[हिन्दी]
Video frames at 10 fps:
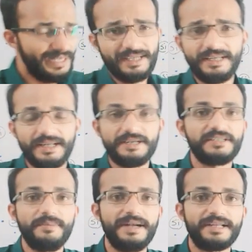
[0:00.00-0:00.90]
लेकिन
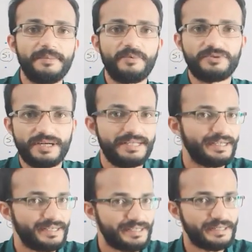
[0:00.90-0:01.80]
एनर्जी बैंड गैप को स्टडी
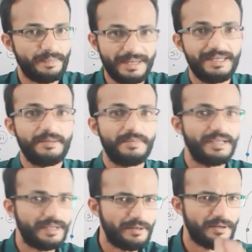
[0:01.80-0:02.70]
करने से पहले मैं
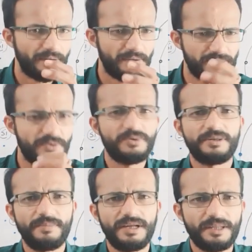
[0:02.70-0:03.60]
एक ज़रूरी
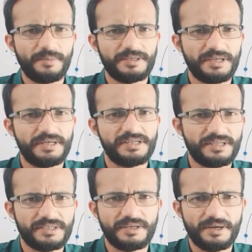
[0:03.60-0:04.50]
बात आपके साथ
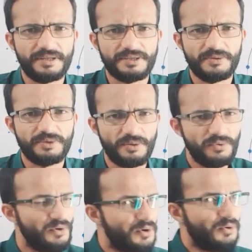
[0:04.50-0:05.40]
डिस्कस करना चाहता हूँ
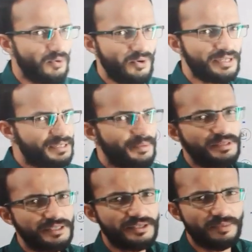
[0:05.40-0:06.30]
वो है
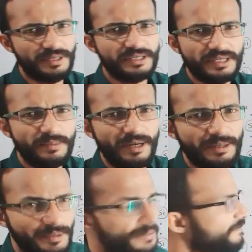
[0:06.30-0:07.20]
सेमीकंडक्टर मटेरियल के बारे
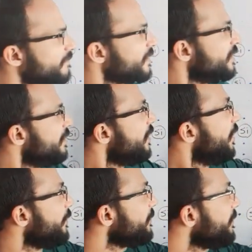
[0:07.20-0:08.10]
में
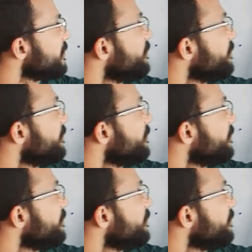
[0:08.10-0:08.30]
हमारे पास